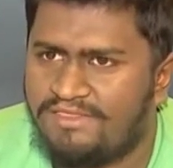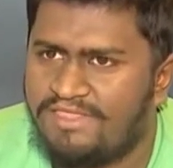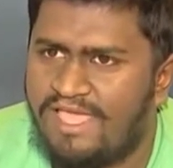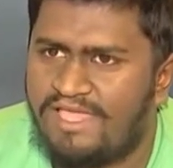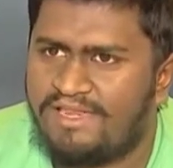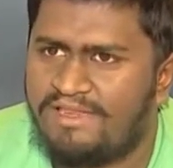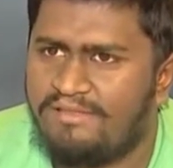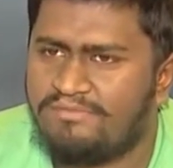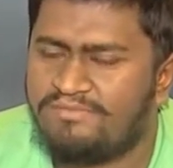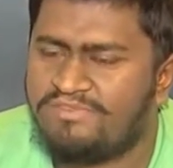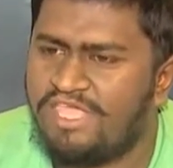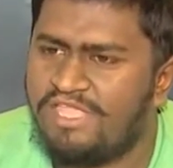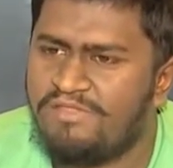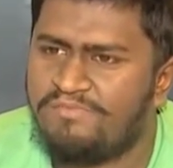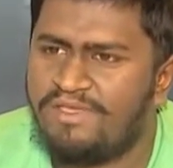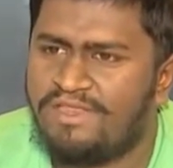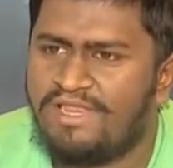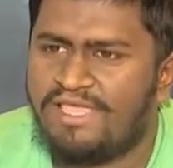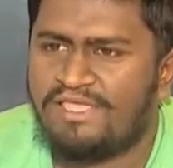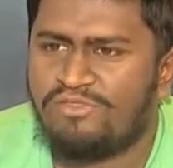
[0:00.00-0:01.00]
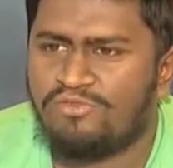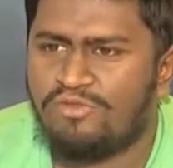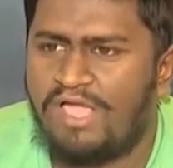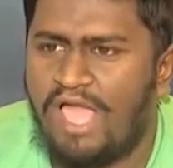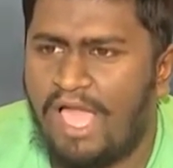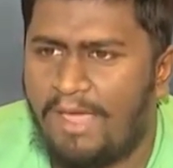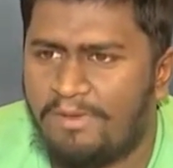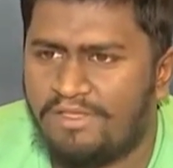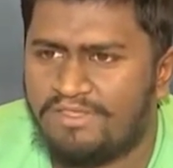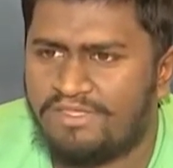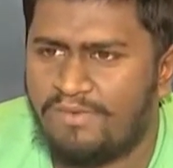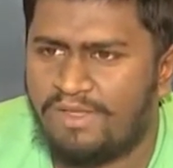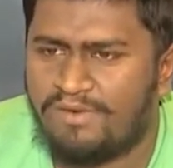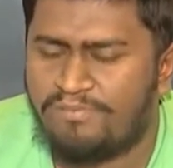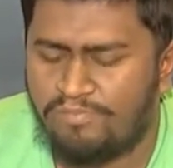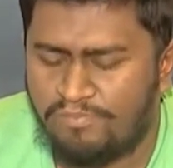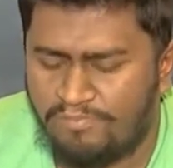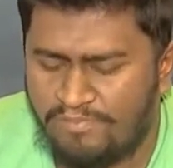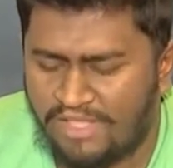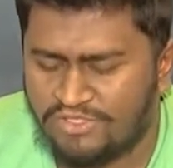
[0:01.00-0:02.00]
দেন তিন বেলা কিন্তু খাবার দাবার
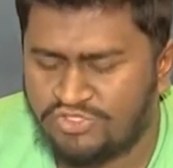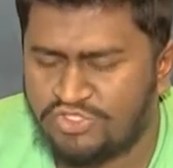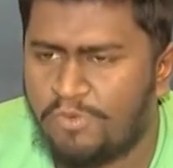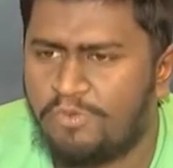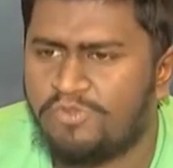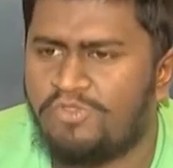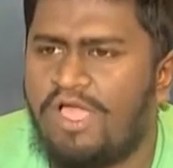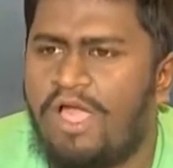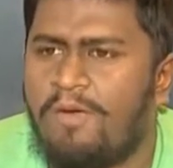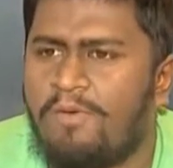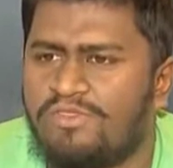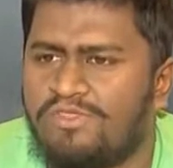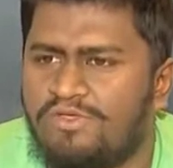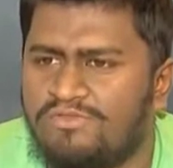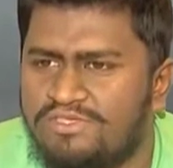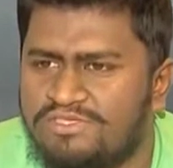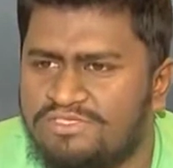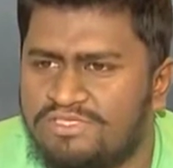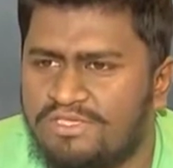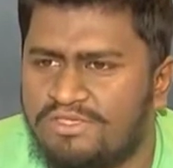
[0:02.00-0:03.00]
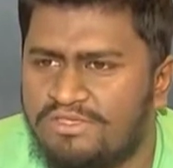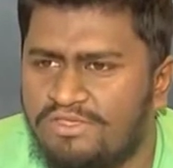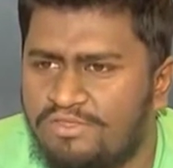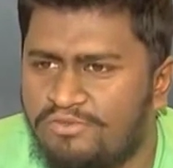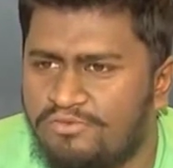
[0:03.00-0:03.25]
মানসম্মত খাবার দাওয়া দিচ্ছে